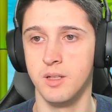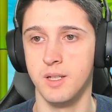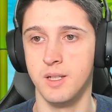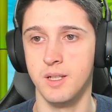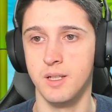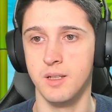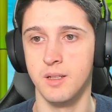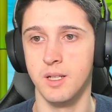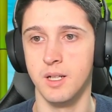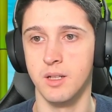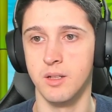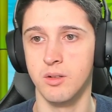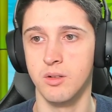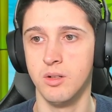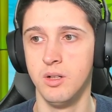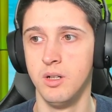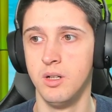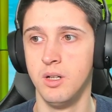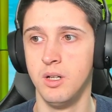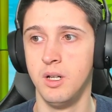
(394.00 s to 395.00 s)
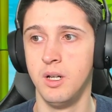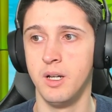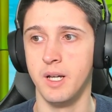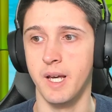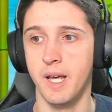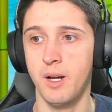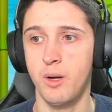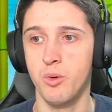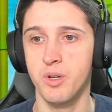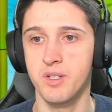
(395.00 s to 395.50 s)
Indietro.
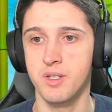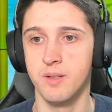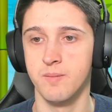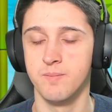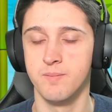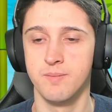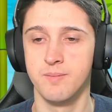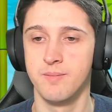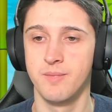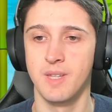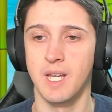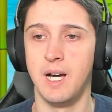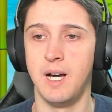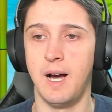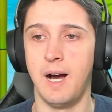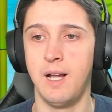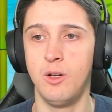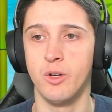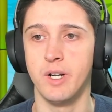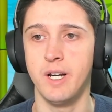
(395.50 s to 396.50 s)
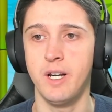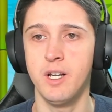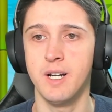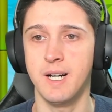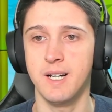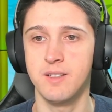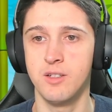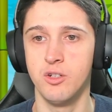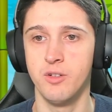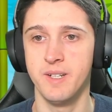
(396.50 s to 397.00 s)
E queste... Allora, io
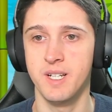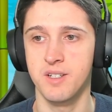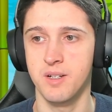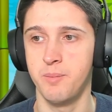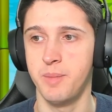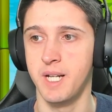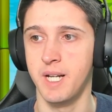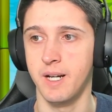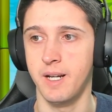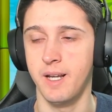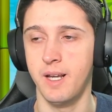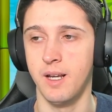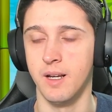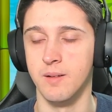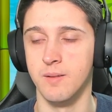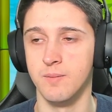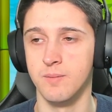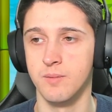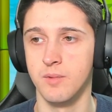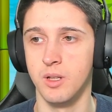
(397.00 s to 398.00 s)
ragazzi dovete sapere che